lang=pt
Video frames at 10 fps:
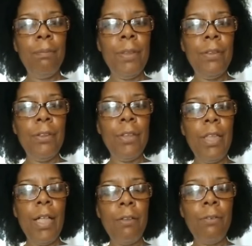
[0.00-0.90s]
pedir
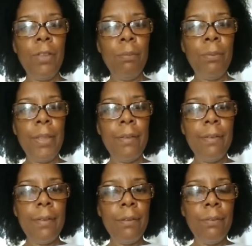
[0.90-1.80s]
a
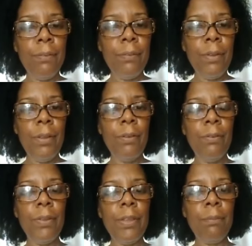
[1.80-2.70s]
colaboração
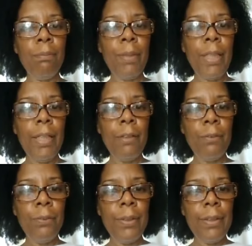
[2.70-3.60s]
dos
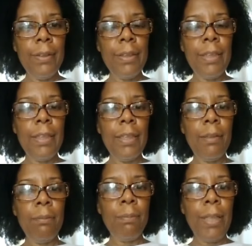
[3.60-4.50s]
empregadores e
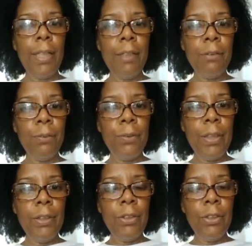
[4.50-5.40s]

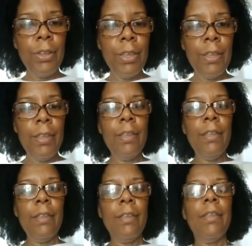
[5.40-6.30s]
empregadoras
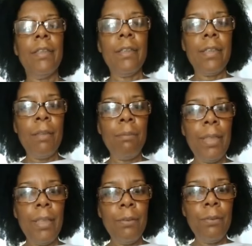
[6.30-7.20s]
de
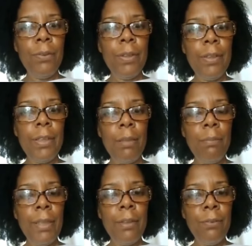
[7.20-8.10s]
trabalhadores e
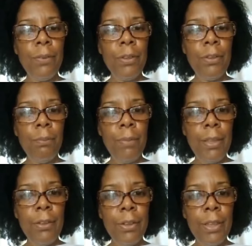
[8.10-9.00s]
trabalhadoras
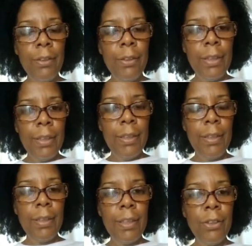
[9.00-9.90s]
domésticas
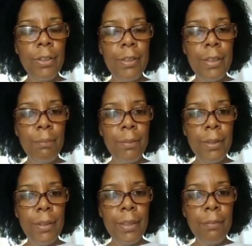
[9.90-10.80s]
que nesta
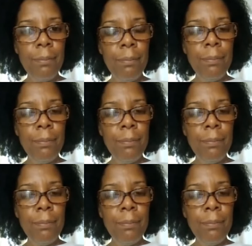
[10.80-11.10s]
semana,